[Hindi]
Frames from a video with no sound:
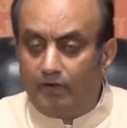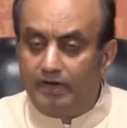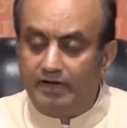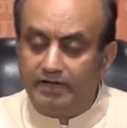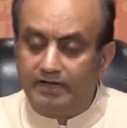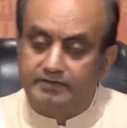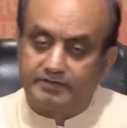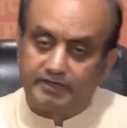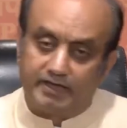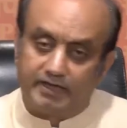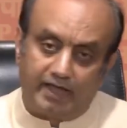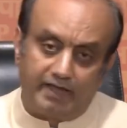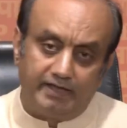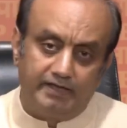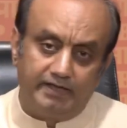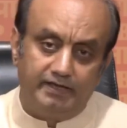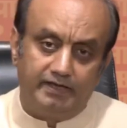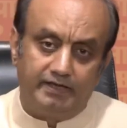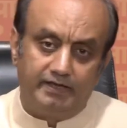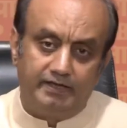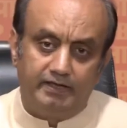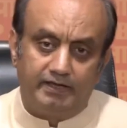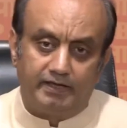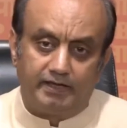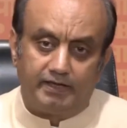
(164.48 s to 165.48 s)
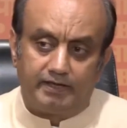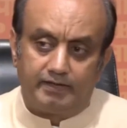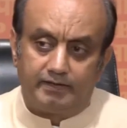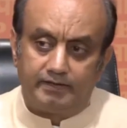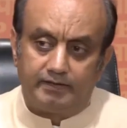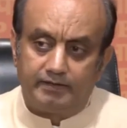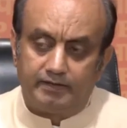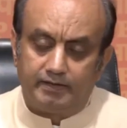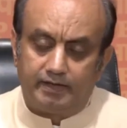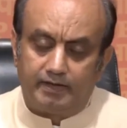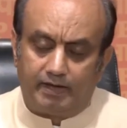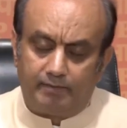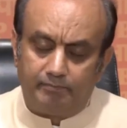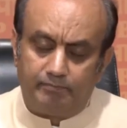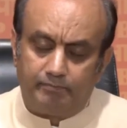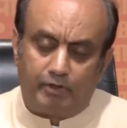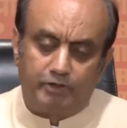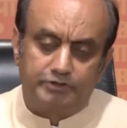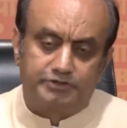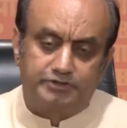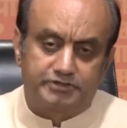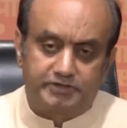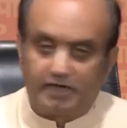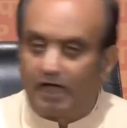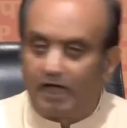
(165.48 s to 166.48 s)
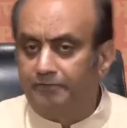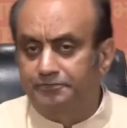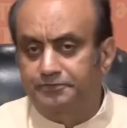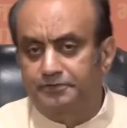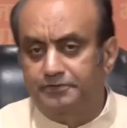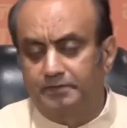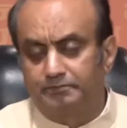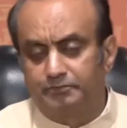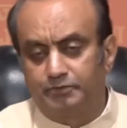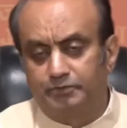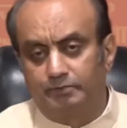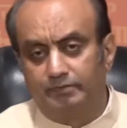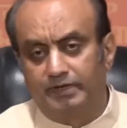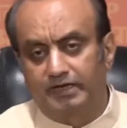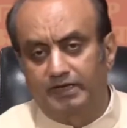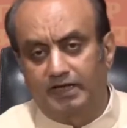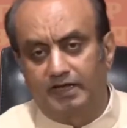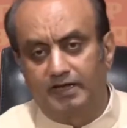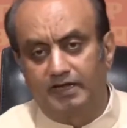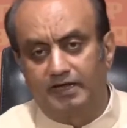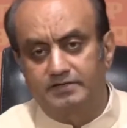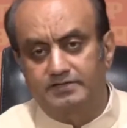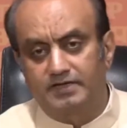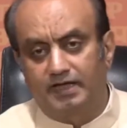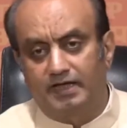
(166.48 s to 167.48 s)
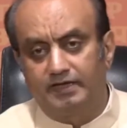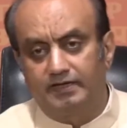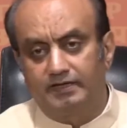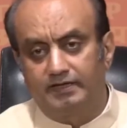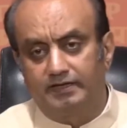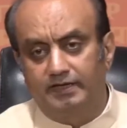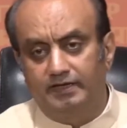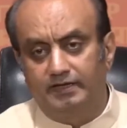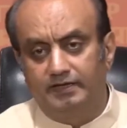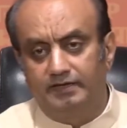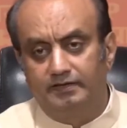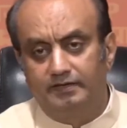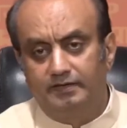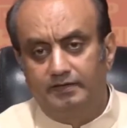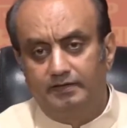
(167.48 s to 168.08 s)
और इतना ही नहीं है हम बहुत साफ शब्दों में कहना चाहेंगे